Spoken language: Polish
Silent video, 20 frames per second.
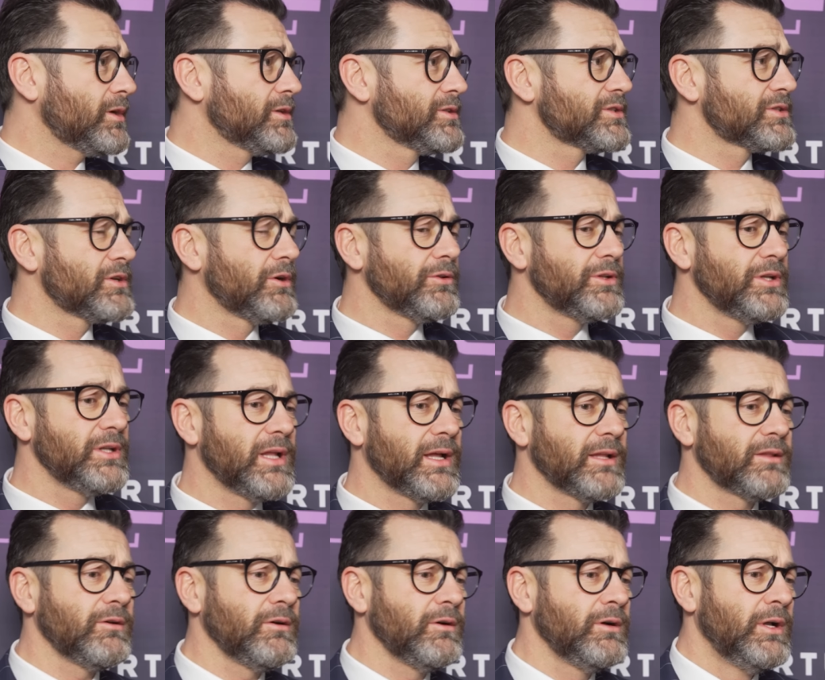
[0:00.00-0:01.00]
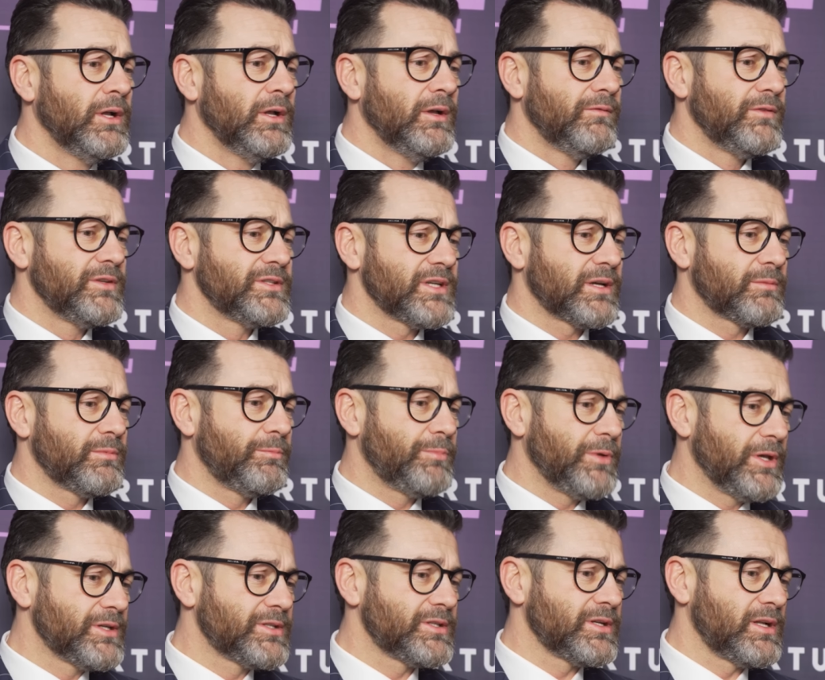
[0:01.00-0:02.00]
zgody na to, więc jakby
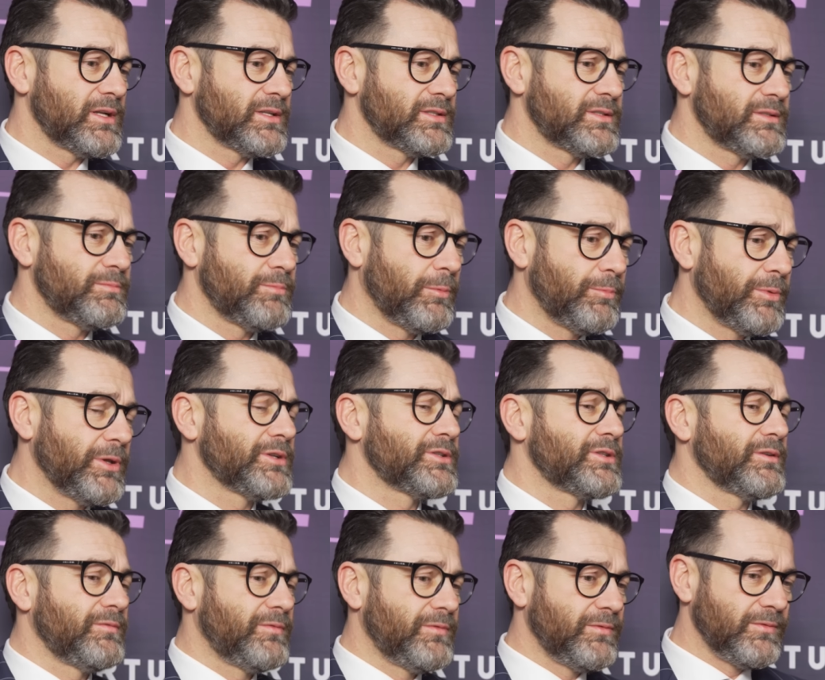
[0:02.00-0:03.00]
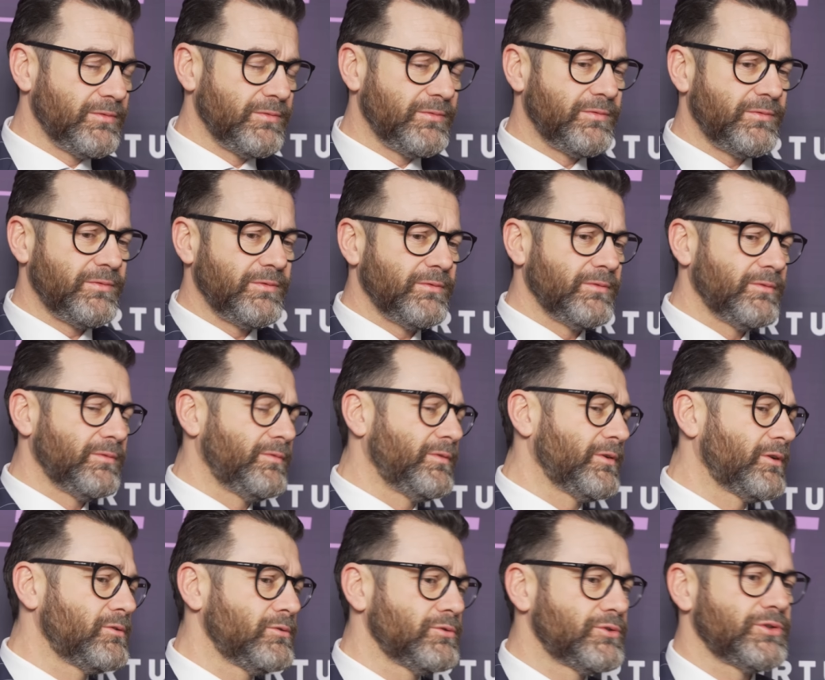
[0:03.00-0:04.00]
pierwszy raz, po pierwsze w, w,
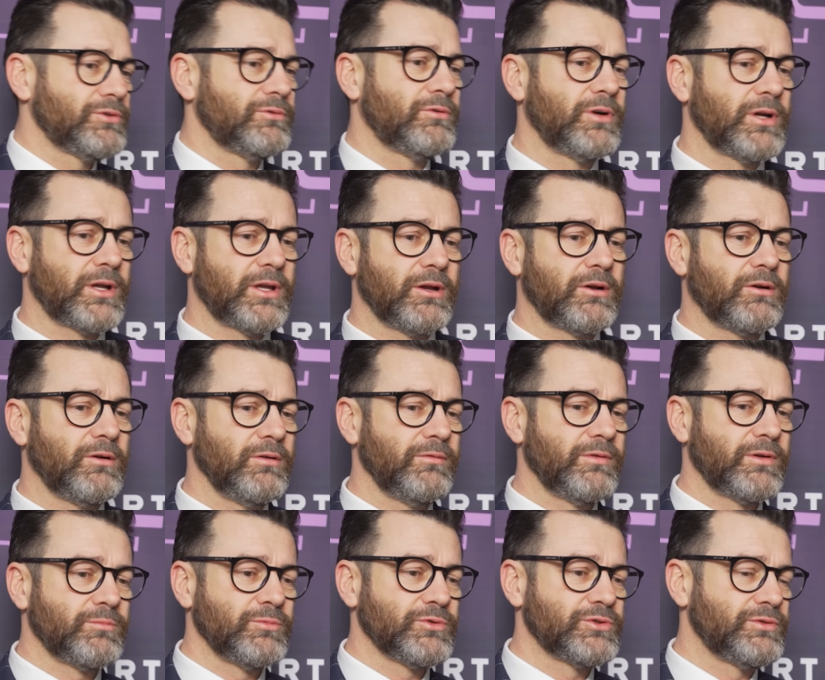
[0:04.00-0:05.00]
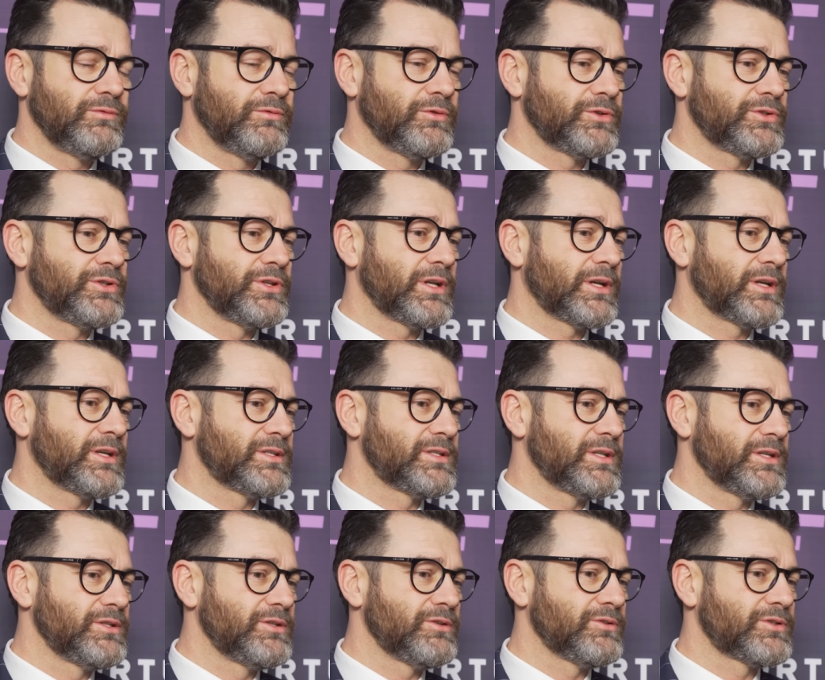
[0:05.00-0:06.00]
wykluczyło jakiekolwiek możliwości takie
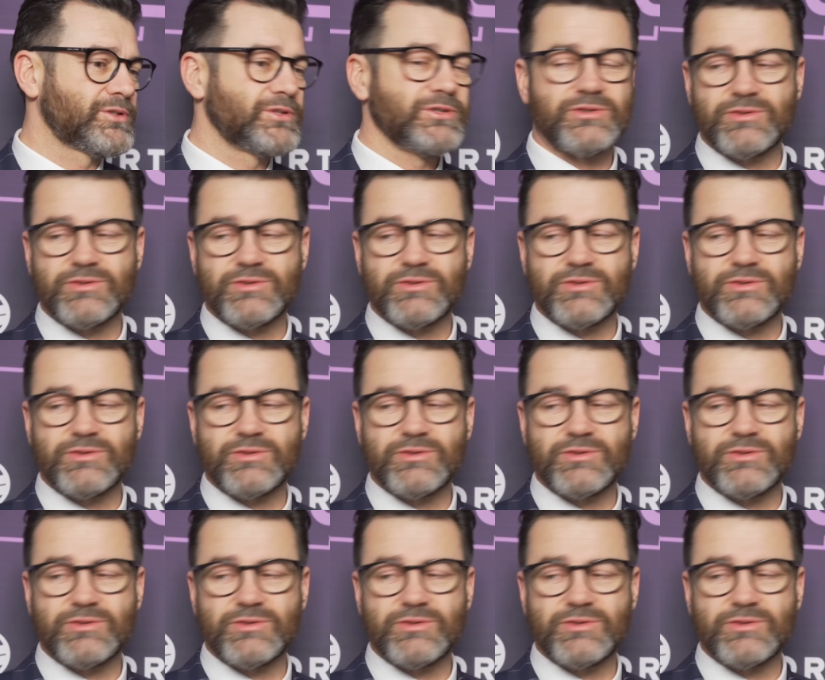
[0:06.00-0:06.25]
sędziowskie,